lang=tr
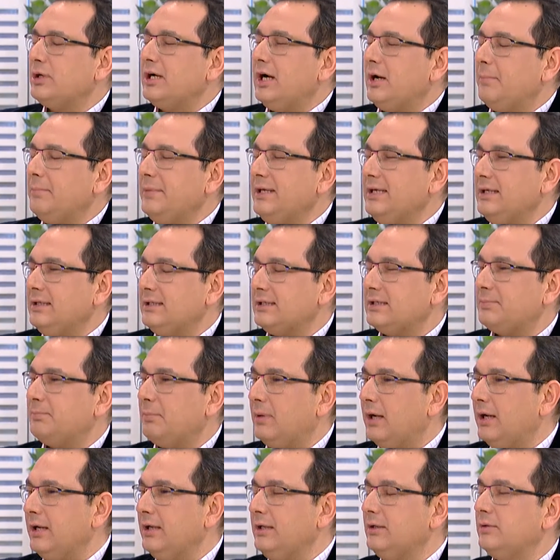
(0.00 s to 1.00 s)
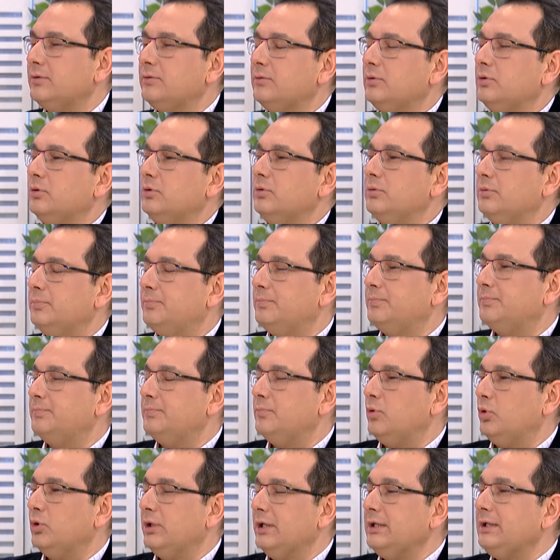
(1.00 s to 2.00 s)
Bu gummy smile o
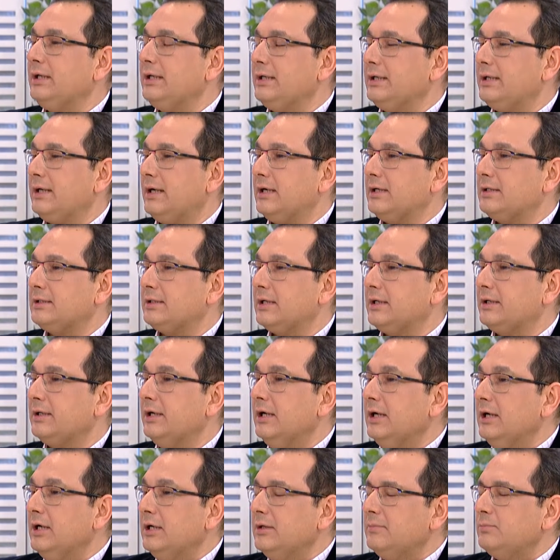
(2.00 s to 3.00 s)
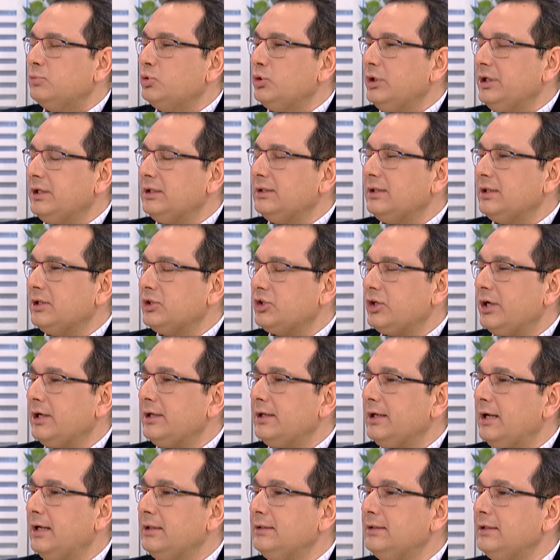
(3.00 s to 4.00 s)
olayına girersek buradaki
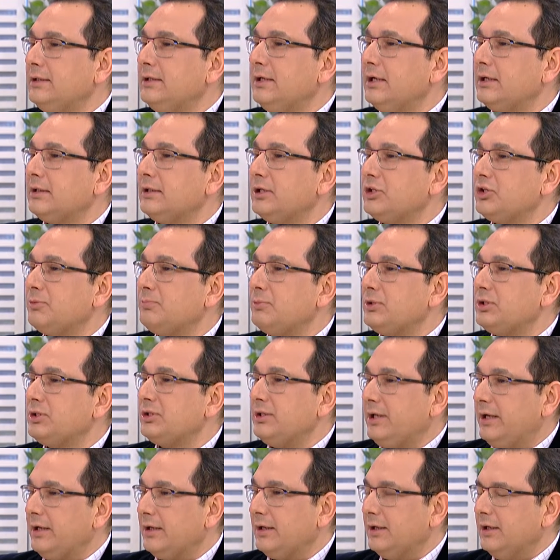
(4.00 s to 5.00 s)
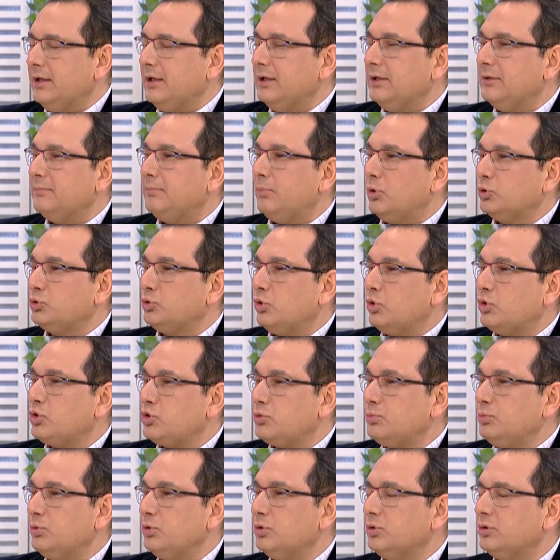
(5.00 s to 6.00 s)
danışan geldiğindeki yaklaşımınız ne?
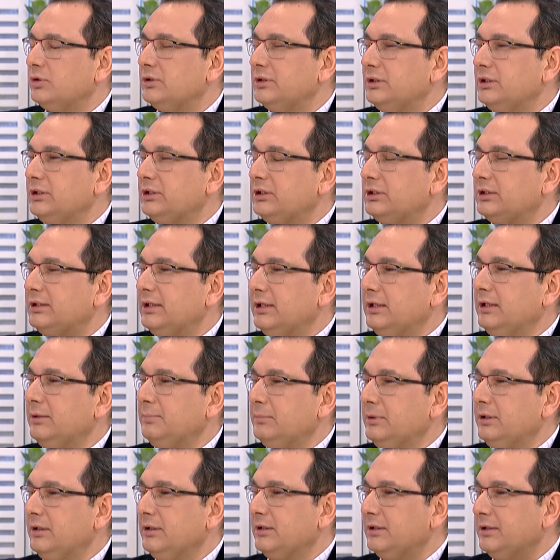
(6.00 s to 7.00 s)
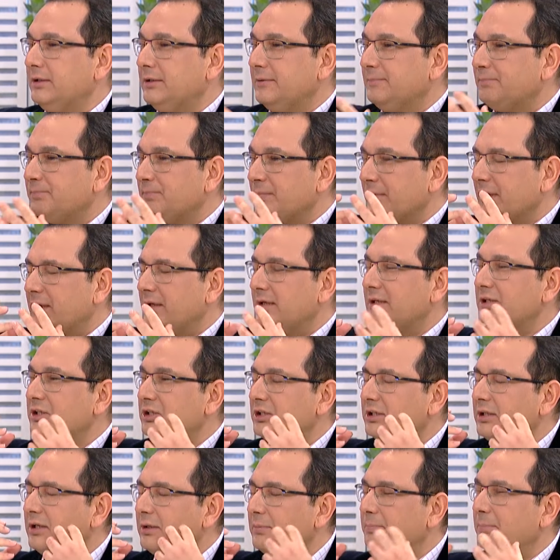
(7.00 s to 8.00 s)
Botoks mu? Diş teli mi?
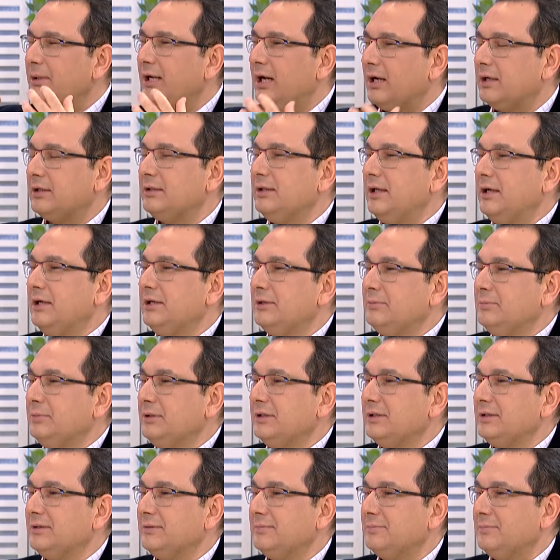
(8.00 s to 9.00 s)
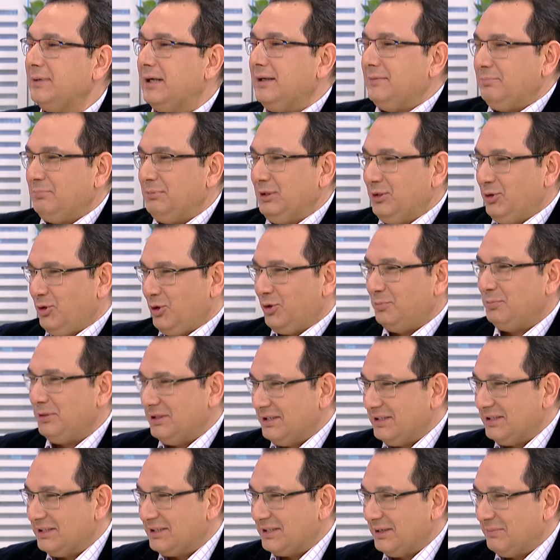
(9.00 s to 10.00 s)
İşte plaklar mı? Ben biliyorum
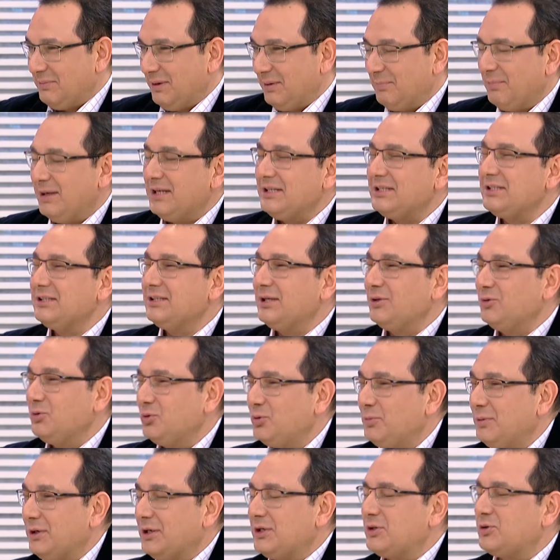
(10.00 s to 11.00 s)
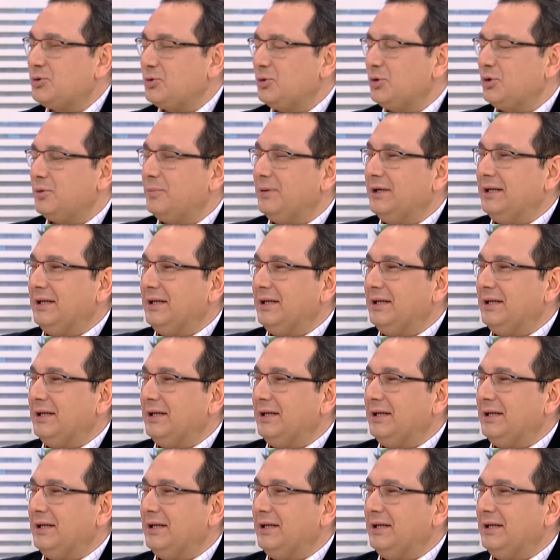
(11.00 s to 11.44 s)
dediniz ama ben sizden duymak istiyorum.